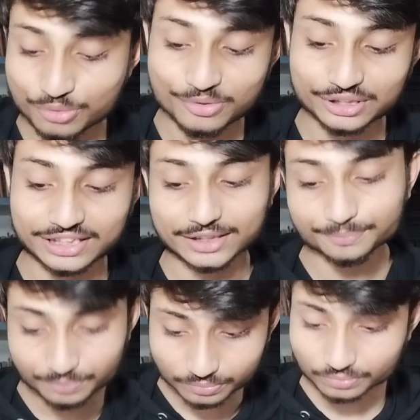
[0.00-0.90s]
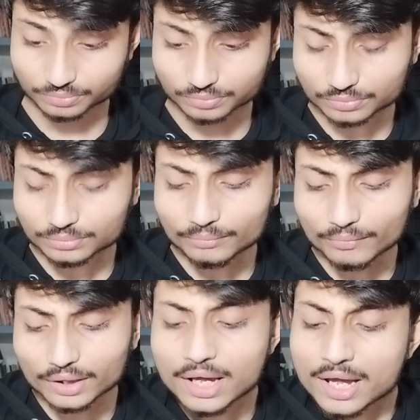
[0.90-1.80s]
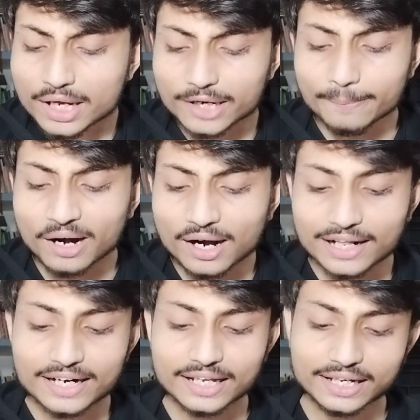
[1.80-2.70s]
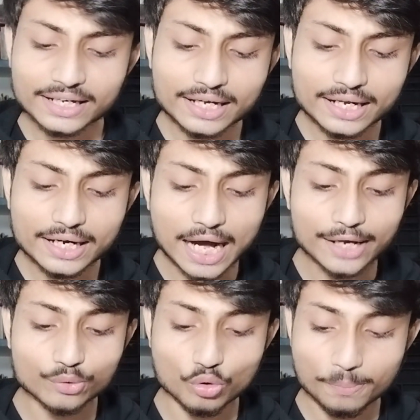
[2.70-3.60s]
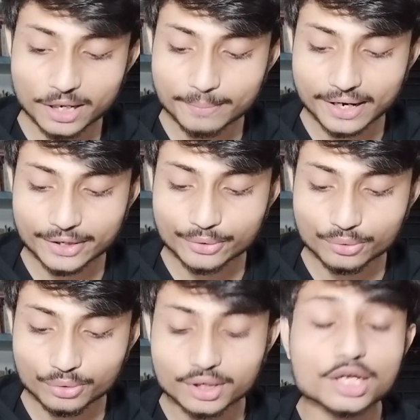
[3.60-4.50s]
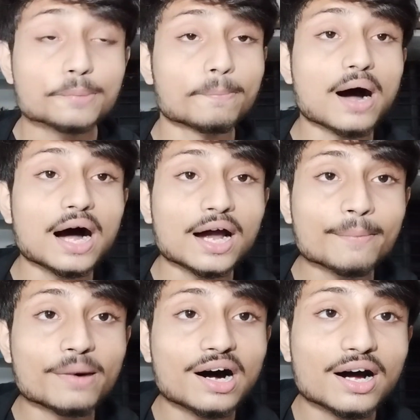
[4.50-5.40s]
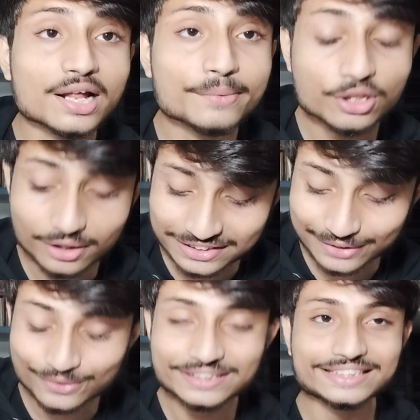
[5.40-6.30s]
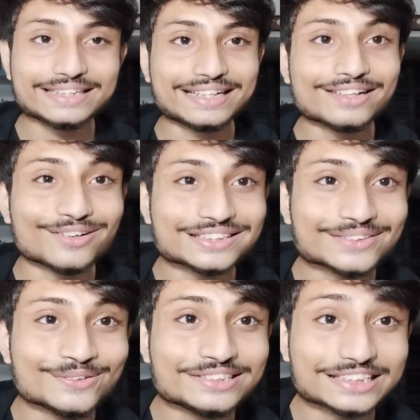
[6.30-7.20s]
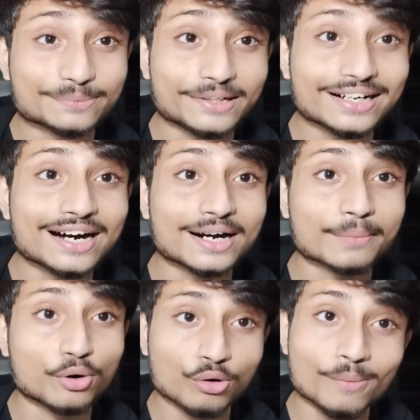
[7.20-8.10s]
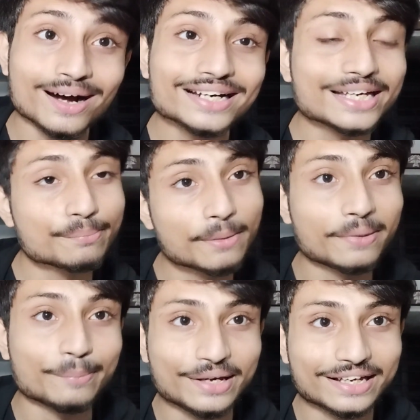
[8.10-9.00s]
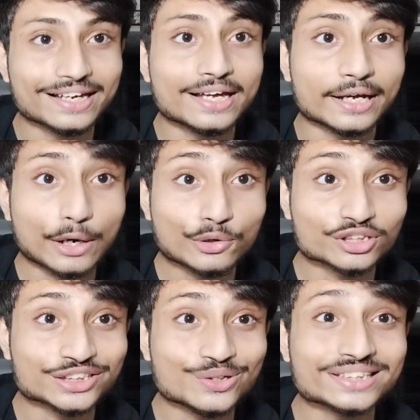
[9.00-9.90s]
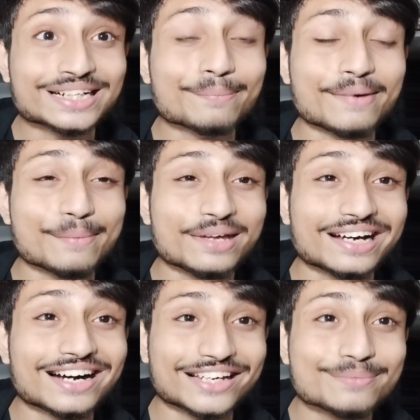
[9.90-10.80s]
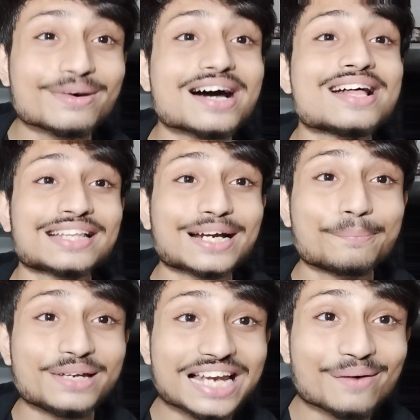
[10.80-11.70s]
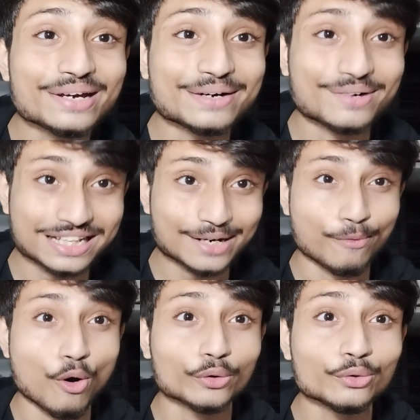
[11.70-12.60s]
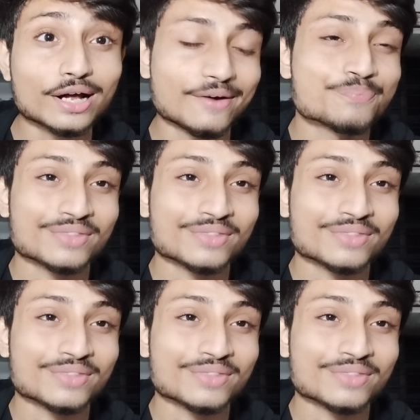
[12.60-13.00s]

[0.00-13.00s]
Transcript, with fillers: ঘুম হচ্ছে না এভার অ্যান্ড এগেন আই ওপেন মাই ডোর বারবার আমি দরজা খুলছি কে দরজা খুলছে স্পিকার ভগবান কিংবা প্রেমিক কেন দরজা খুলছে তার প্রেমিকা কিংবা তার বিলাভেড মানে তার ভক্তরা